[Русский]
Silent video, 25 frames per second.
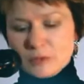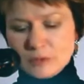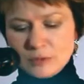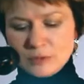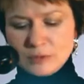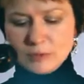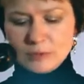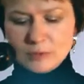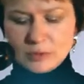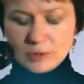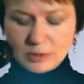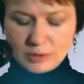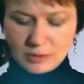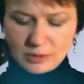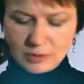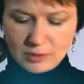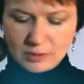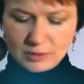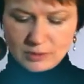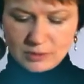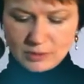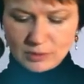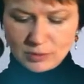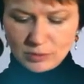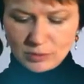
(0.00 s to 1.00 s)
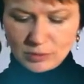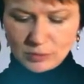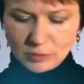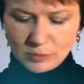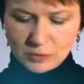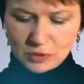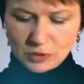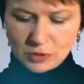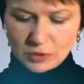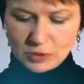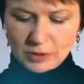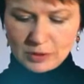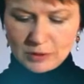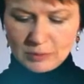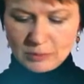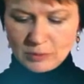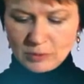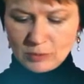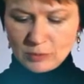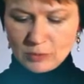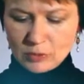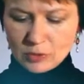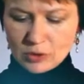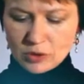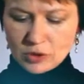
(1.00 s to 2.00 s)
Ну вот из нее и
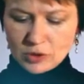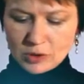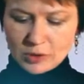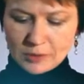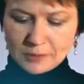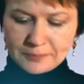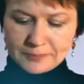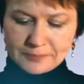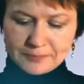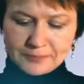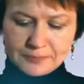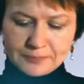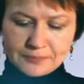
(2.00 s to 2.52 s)
почитаем немножечко.